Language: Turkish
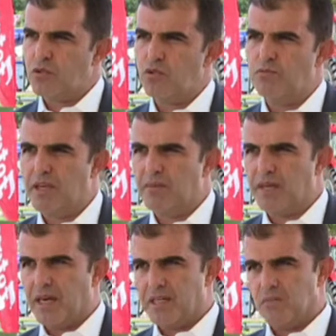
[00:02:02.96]
sunma
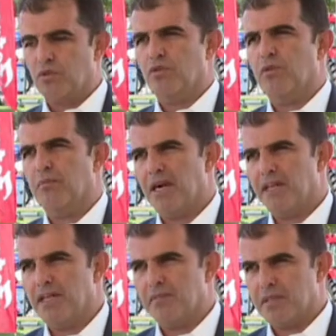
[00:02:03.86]
imkanımız oluyor
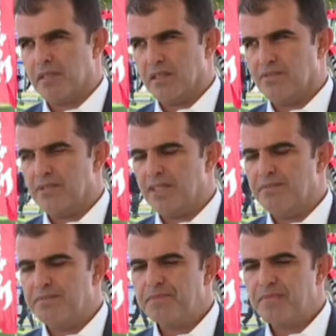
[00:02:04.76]
bayilerimiz
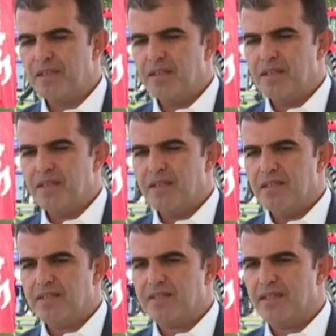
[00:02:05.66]
tarafından.
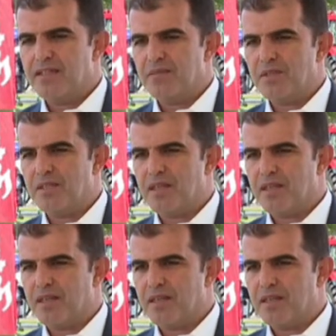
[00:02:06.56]
Ee,
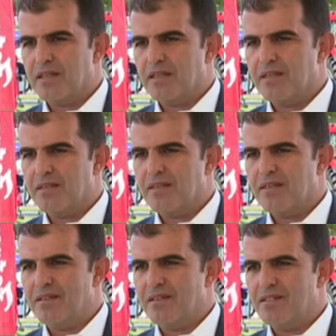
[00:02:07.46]
standımızda e,
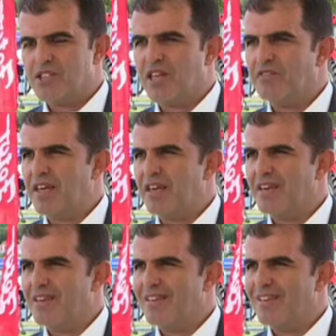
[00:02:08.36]
çevre
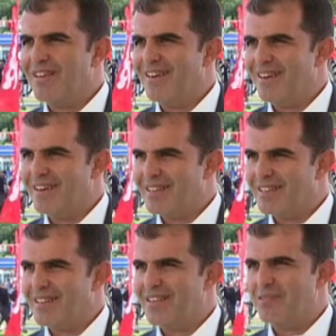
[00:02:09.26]

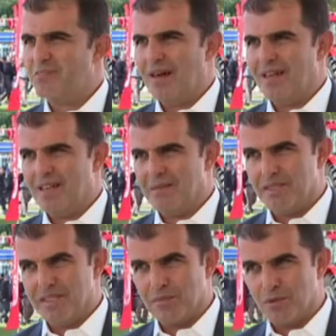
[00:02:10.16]
illerdeki
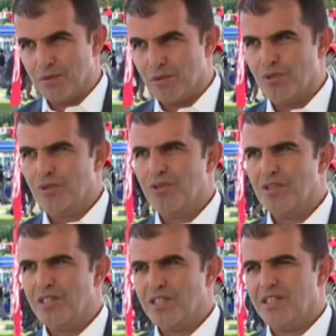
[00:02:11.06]
bayilerimiz de bulunuyor
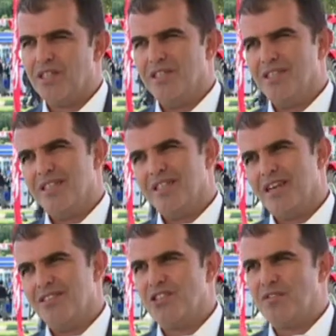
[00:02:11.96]
ki
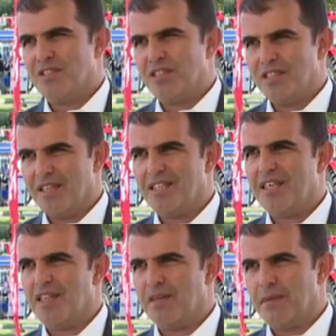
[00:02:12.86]
kendi çiftçilerine ithal